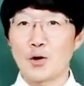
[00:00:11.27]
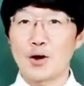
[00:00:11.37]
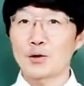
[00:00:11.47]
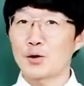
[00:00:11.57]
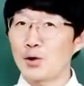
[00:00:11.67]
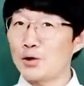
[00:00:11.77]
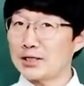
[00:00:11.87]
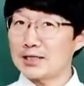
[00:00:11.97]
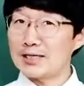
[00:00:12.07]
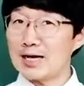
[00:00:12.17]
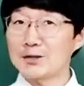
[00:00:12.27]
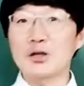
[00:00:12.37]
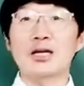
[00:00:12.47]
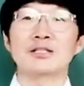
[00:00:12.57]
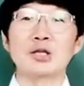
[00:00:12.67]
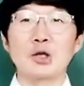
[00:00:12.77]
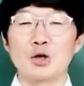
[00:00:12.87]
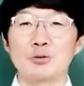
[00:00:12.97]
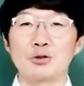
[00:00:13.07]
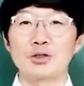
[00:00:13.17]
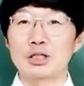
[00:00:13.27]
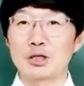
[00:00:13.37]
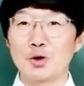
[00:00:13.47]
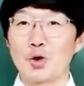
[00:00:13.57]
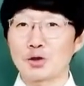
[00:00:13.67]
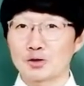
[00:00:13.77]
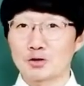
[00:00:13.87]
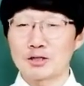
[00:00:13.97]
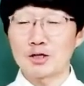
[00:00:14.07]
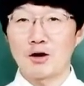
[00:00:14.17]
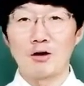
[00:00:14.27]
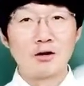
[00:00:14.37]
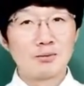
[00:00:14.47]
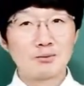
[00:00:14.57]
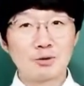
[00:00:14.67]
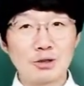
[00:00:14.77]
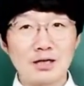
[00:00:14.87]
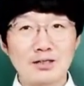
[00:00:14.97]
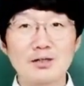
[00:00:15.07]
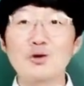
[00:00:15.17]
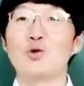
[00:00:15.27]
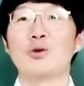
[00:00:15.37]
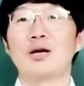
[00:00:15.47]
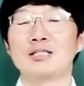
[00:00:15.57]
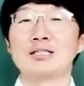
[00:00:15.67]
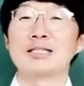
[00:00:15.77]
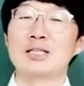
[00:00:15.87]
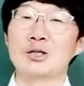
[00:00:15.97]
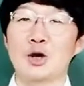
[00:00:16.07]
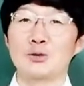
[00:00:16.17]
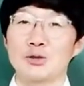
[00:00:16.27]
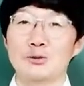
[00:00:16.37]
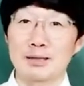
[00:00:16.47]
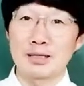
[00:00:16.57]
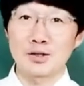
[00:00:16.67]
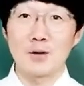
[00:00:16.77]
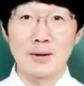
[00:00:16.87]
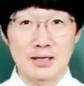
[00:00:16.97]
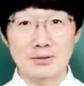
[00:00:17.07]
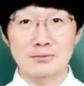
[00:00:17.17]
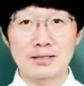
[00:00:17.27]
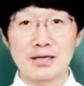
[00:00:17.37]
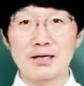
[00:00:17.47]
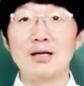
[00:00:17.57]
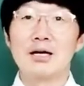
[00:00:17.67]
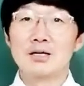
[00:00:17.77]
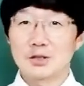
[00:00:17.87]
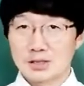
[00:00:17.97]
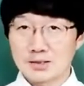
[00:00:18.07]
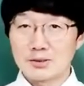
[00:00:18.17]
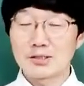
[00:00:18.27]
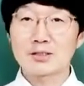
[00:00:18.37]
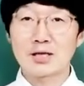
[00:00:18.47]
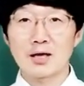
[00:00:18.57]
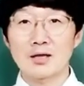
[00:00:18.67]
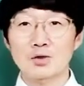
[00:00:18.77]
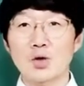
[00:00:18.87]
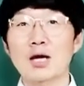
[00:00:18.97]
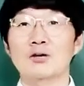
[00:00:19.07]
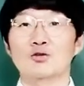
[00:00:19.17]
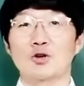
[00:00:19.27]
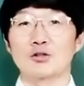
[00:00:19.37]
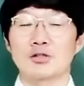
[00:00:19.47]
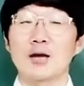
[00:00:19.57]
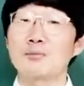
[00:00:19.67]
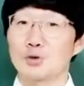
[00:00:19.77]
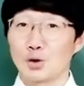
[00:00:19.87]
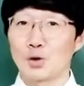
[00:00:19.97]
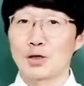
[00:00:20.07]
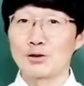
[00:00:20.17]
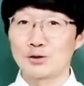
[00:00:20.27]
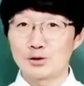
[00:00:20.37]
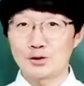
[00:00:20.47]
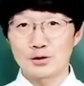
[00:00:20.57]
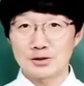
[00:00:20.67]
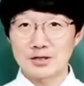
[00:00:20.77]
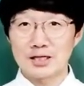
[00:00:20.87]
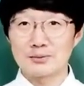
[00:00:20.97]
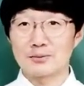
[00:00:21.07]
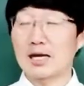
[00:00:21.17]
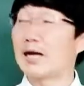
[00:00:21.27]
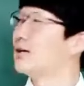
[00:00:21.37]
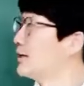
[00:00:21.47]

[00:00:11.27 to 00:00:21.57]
경화여고 2학년 학생 여러분 그리고 전국에서 문학을 공부하신 학생 여러분 만나서 반갑습니다. 선생님은 세계 최강 국어쌤 조인수 선생님입니다.